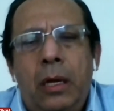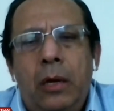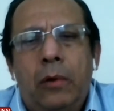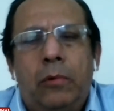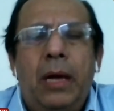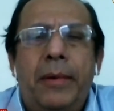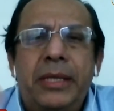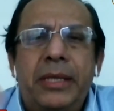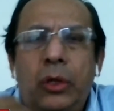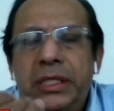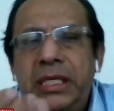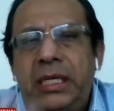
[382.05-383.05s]
Una vez
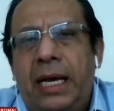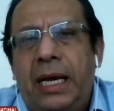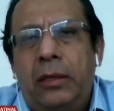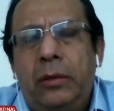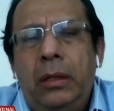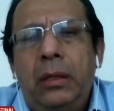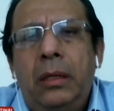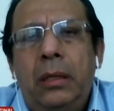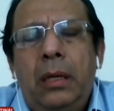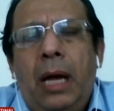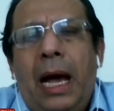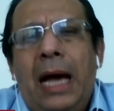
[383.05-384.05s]
solicitado,
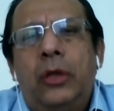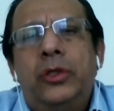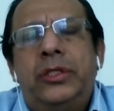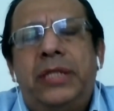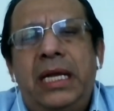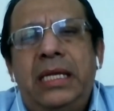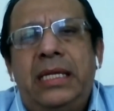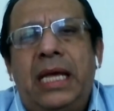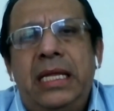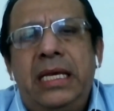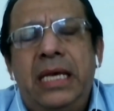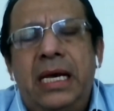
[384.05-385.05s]
a los 30
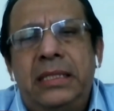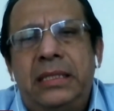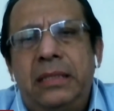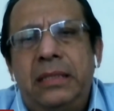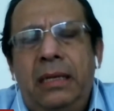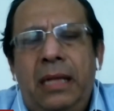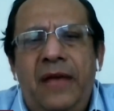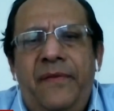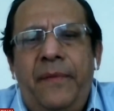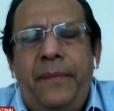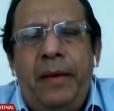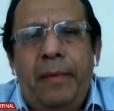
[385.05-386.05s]
días la
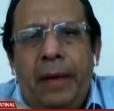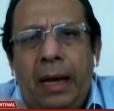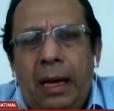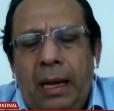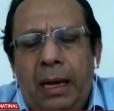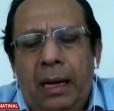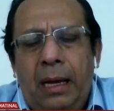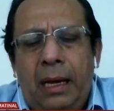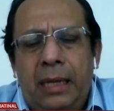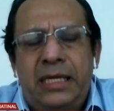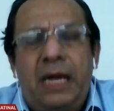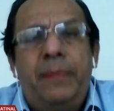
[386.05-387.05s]
FP va
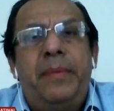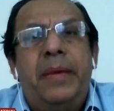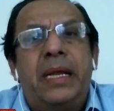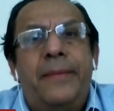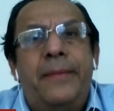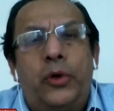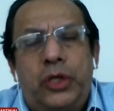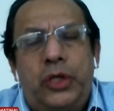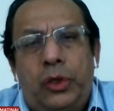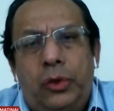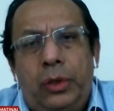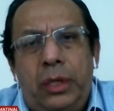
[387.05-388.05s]
a, hacer el primer
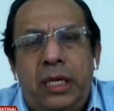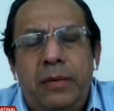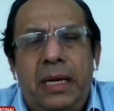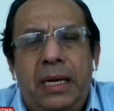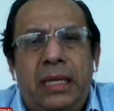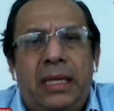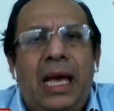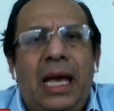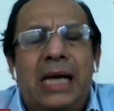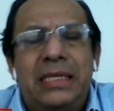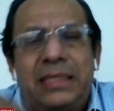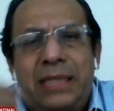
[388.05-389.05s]
depósito equivalente
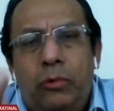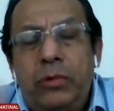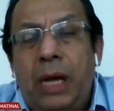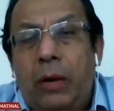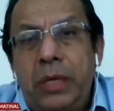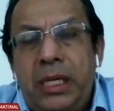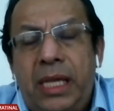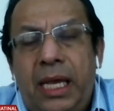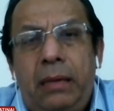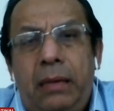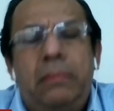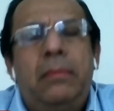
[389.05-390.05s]
hasta una UIT,
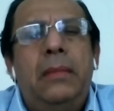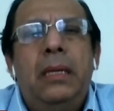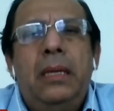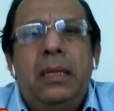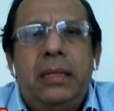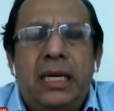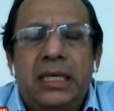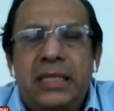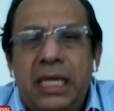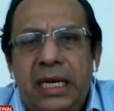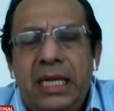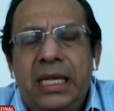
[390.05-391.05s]
tiene
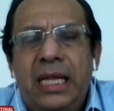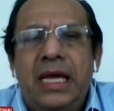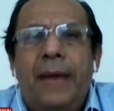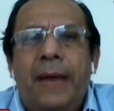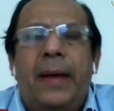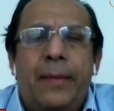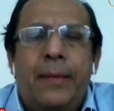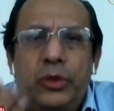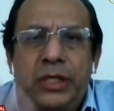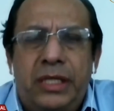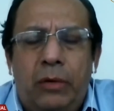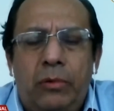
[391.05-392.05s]
hasta 30 días para
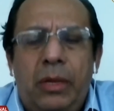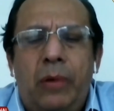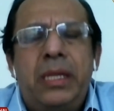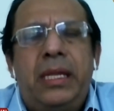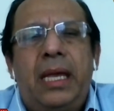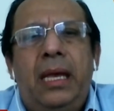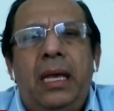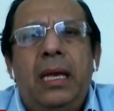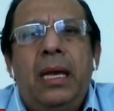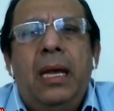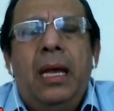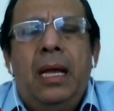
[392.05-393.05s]
depositar una UIT,
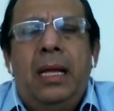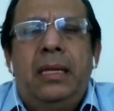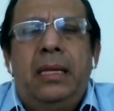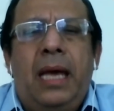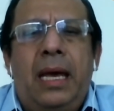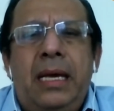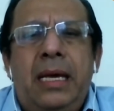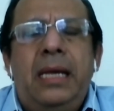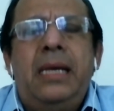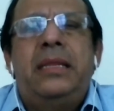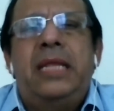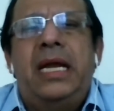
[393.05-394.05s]
de
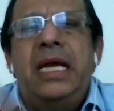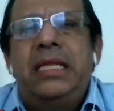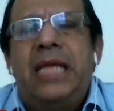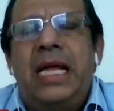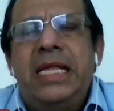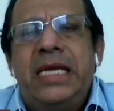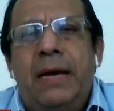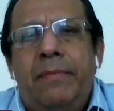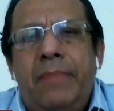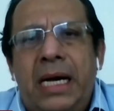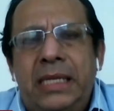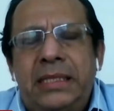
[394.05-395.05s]
ahí 30 días
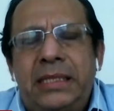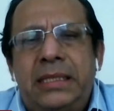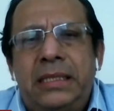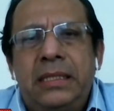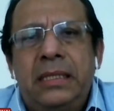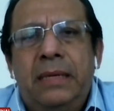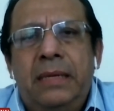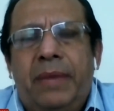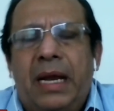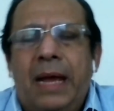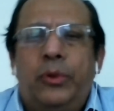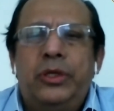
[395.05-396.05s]
más
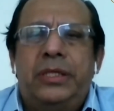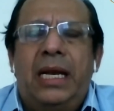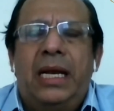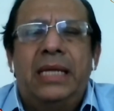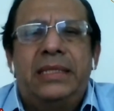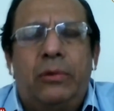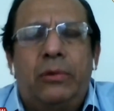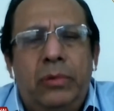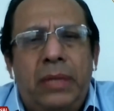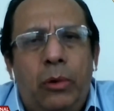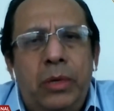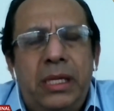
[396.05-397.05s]
para depositar la
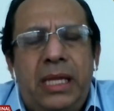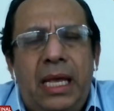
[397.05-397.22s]
segunda UIT